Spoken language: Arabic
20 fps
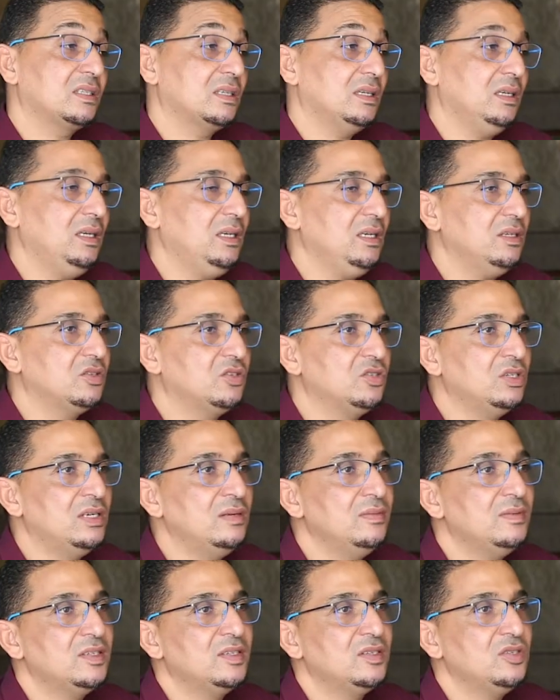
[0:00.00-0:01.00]
صحيح
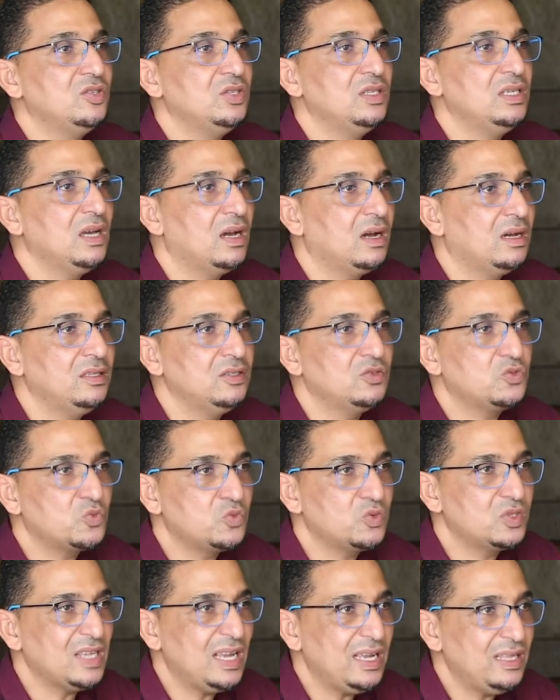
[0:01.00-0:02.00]
التجربه السجنيه غادي
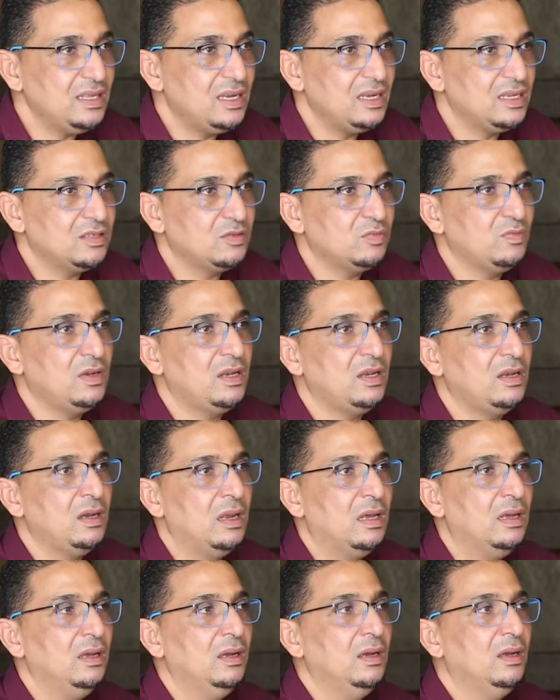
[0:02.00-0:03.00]
تكون ساعدات
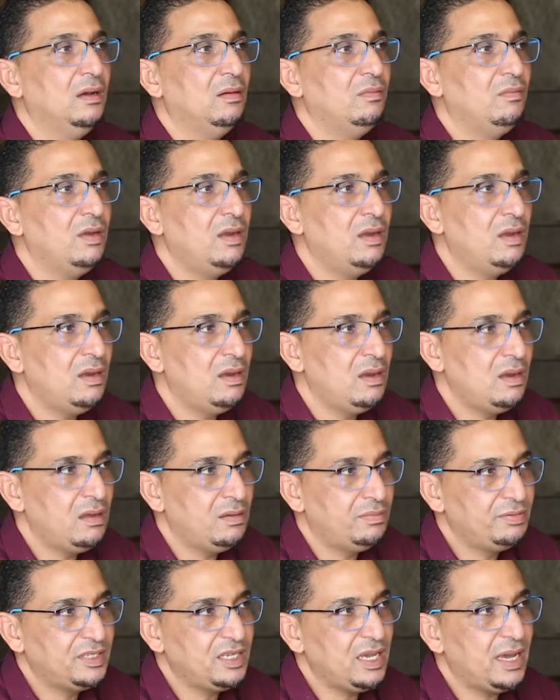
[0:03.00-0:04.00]
بال...
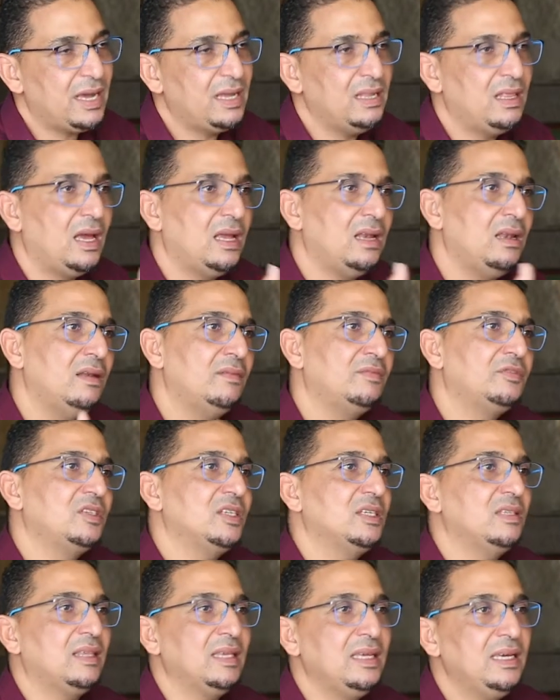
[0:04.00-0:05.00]
بالابتعاد عن
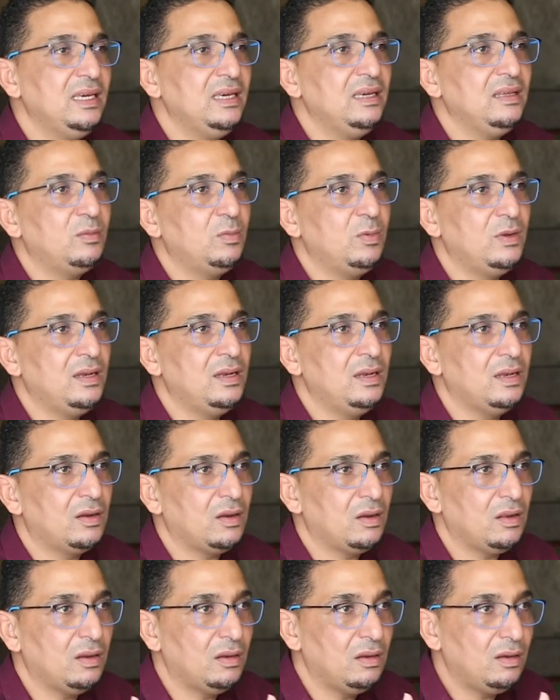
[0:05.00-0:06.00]
التاثير
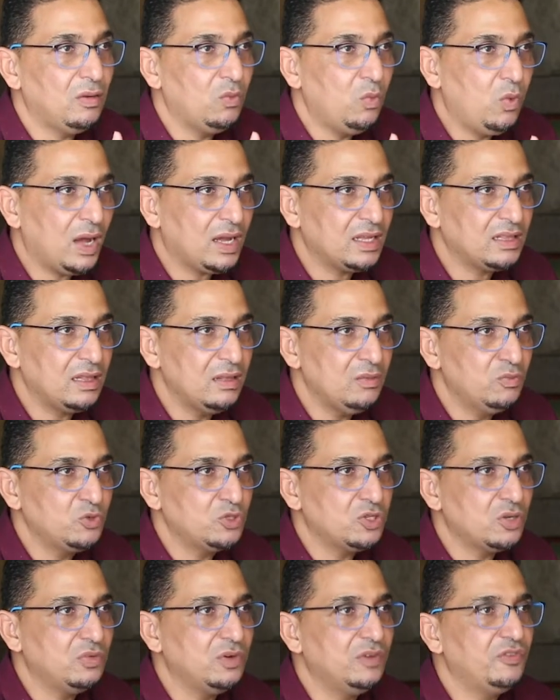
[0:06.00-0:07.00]
بالوقت
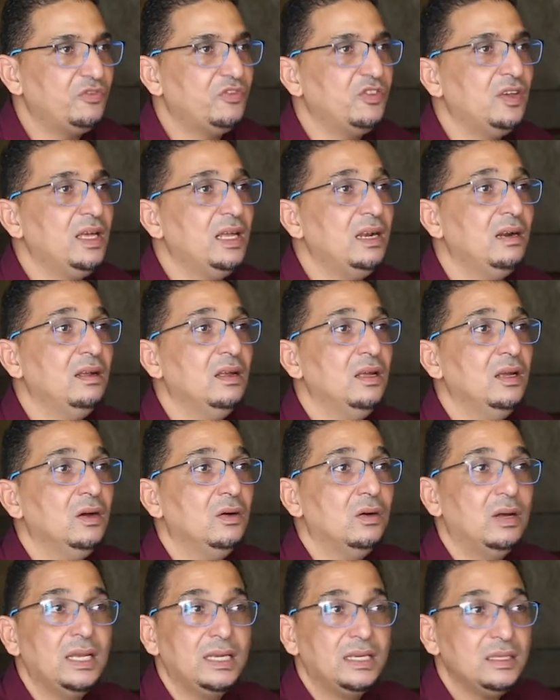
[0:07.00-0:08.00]
المتوفر
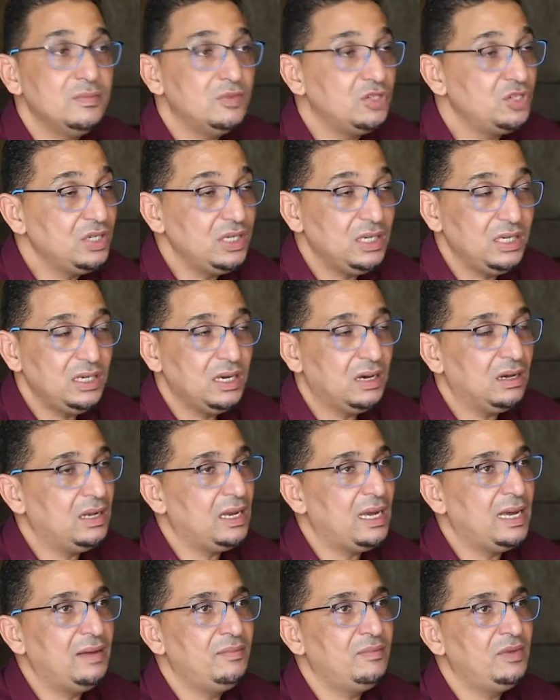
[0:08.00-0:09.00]
ولكن ماشي هي
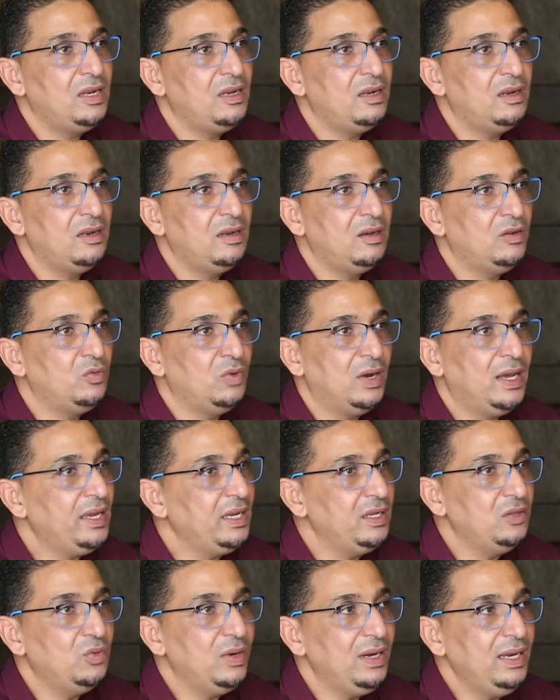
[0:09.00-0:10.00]
العامل
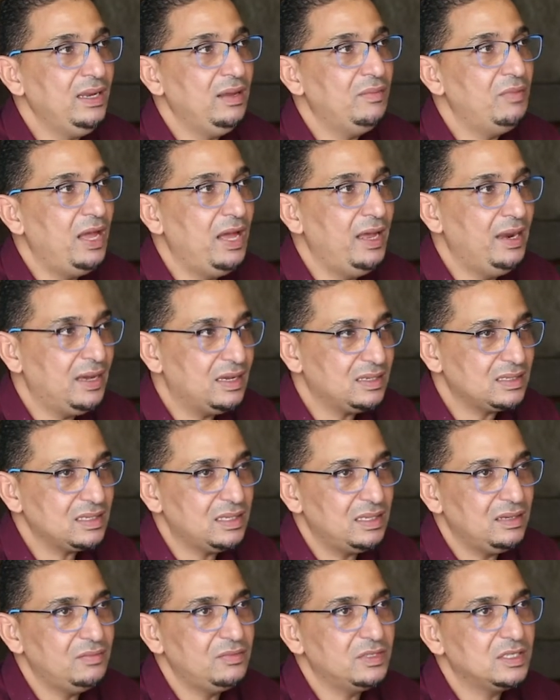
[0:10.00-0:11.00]
الوحيد وانما انا
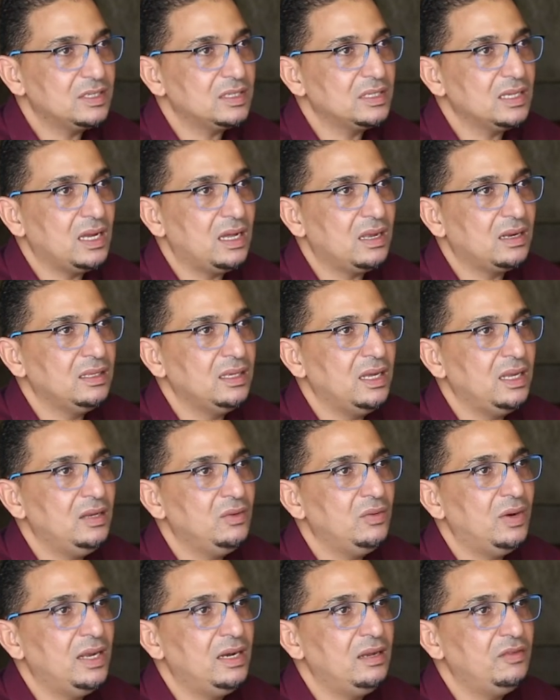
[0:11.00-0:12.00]
اصلا من الصغر ديالي
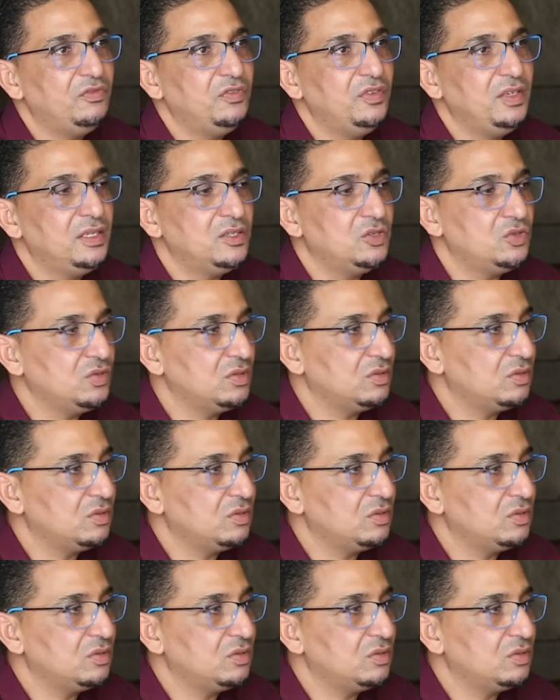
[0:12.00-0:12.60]
وانا في